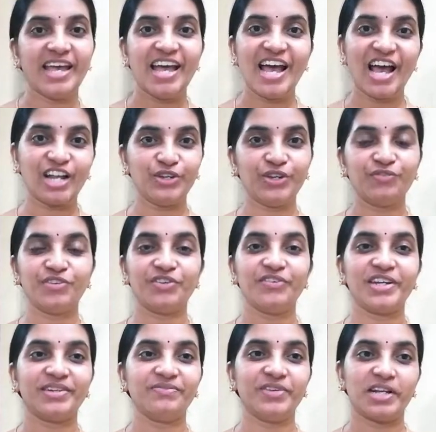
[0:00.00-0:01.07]
హలో
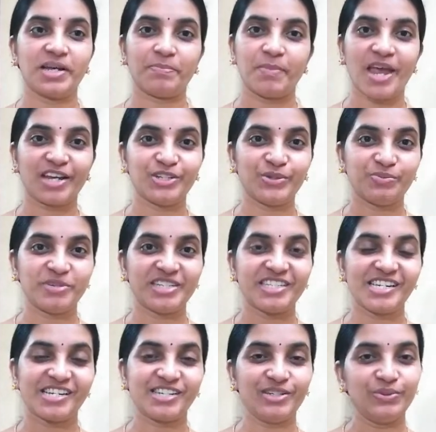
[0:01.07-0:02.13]
ఎవ్రీవన్ వెల్కమ్ బ్యాక్ టు మై
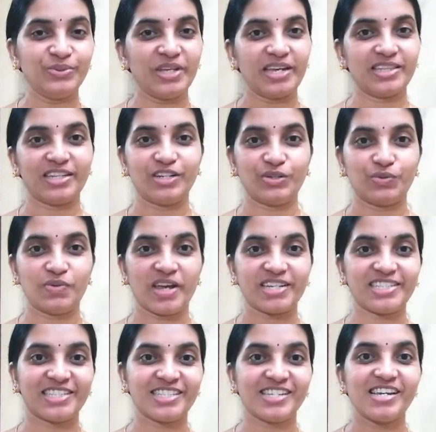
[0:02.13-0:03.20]
ఛానల్ ఉదయ తెలుగు
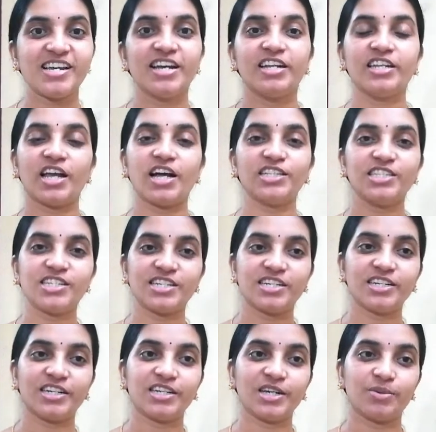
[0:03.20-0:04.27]
బ్లాగ్స్ నా ఛానల్
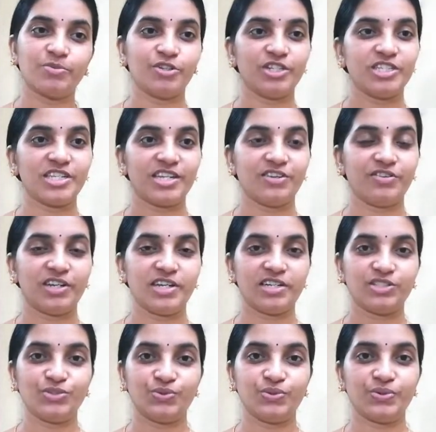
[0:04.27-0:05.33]
కనుక మొదటిసారి ఎవరైనా
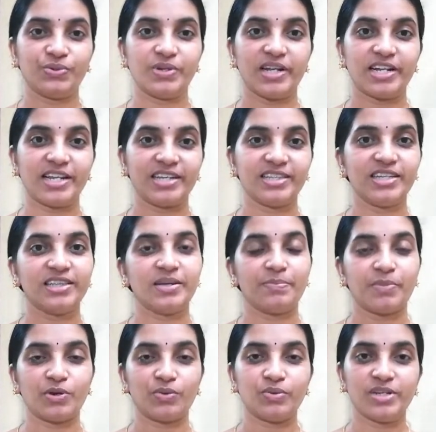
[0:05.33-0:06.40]
చూస్తున్నట్లయితే
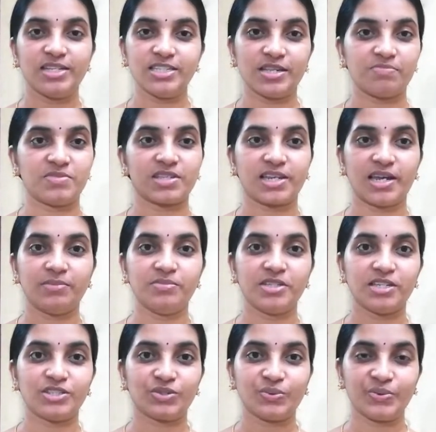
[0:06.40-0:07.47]
తప్పకుండా సబ్స్క్రైబ్
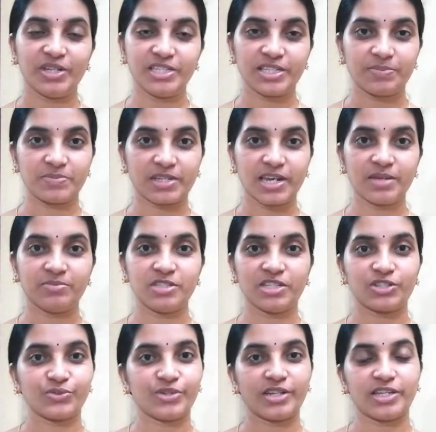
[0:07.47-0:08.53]
చేసుకోండి సబ్స్క్రైబ్
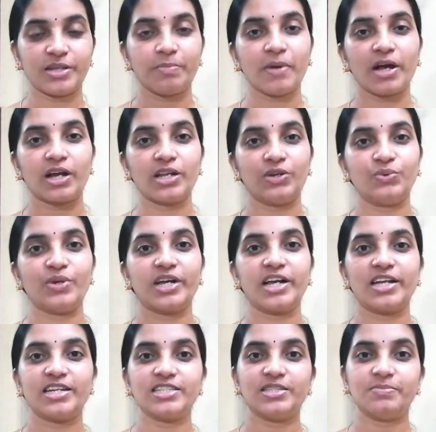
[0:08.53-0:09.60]
చేసుకున్న తర్వాత పక్కనే ఉన్న
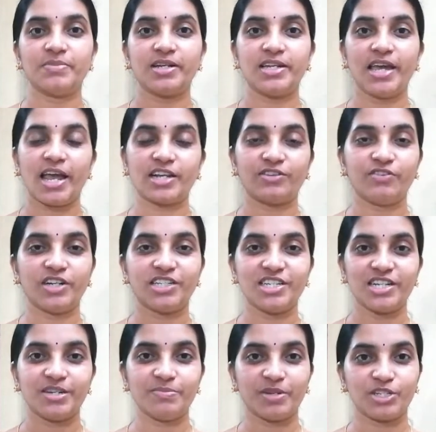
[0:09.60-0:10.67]
గంట సింబల్ని యాక్టివేట్
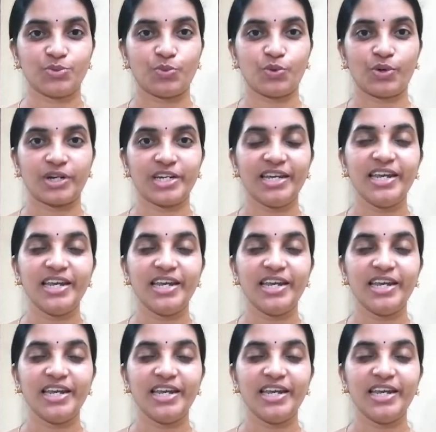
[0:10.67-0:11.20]
చేయడం మర్చిపోకండి